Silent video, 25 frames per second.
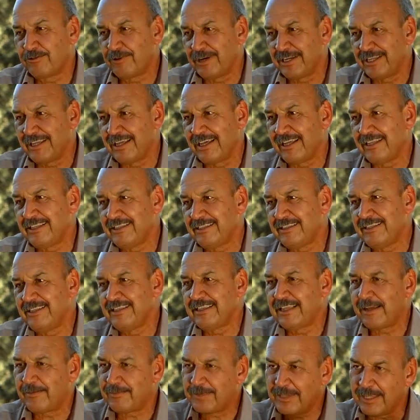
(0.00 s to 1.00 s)
variedades
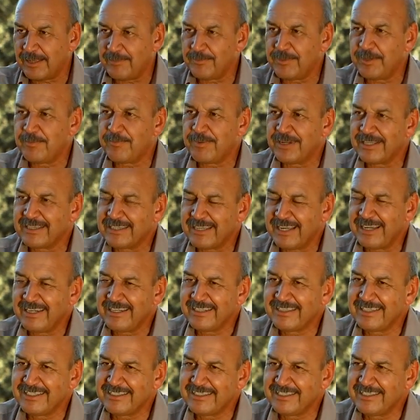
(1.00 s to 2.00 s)
distintas también
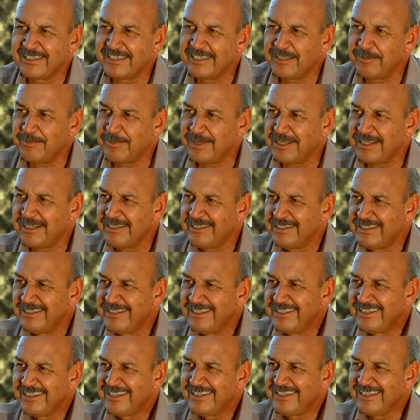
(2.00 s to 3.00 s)
plantadas en este sistema.
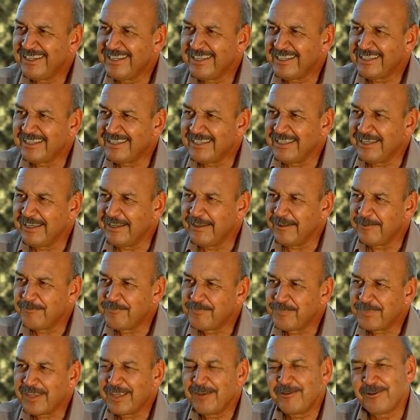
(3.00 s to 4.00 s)
Este,
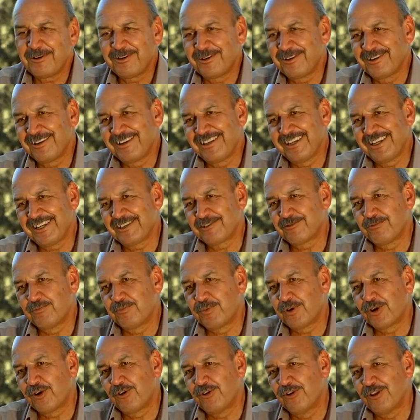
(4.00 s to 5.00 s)
y bueno, y es
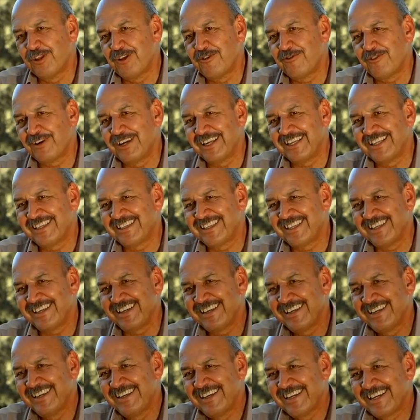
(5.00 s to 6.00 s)
un poco lo
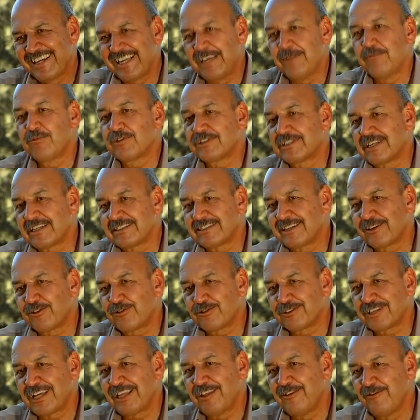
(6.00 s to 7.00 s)
diferente. Queremos hacer
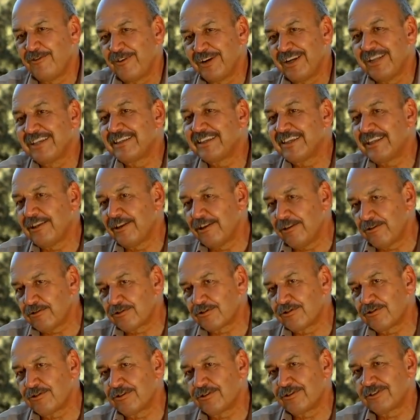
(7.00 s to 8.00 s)
cosas diferentes de
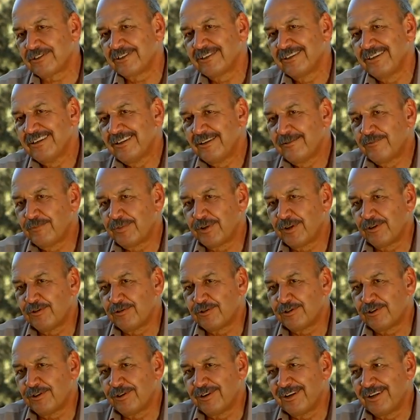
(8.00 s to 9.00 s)
los otros
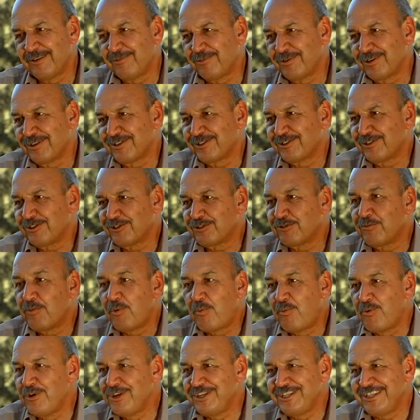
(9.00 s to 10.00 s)
productores, porque nosotros
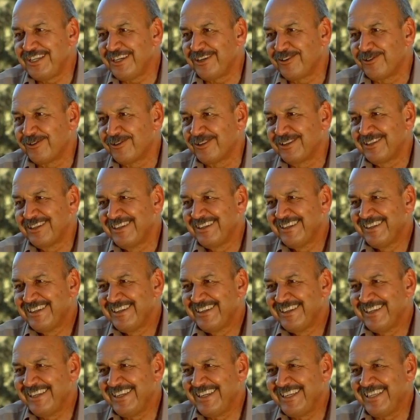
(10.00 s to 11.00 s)
somos muy chicos
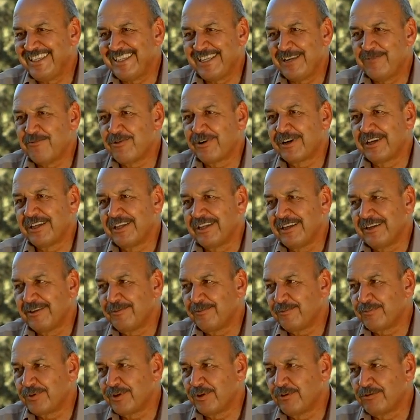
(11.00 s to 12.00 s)
y tenemos
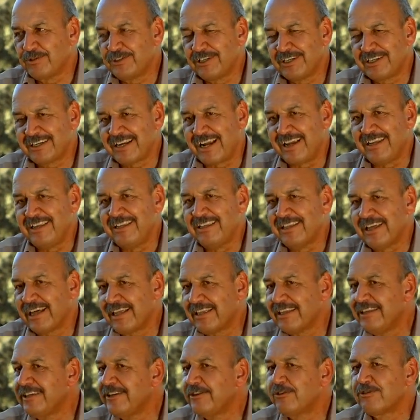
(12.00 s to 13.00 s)
que producir
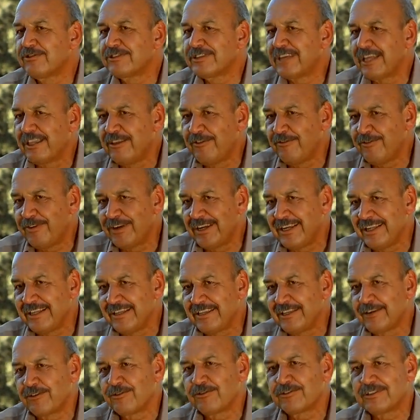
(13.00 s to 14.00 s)
calidad y cosas
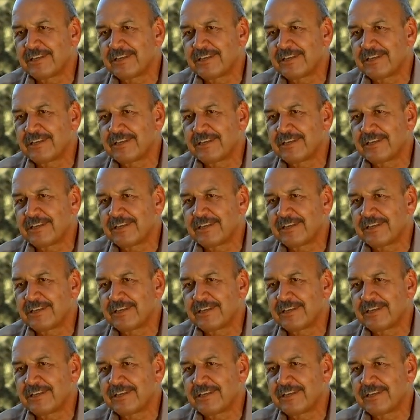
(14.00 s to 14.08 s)
diferentes,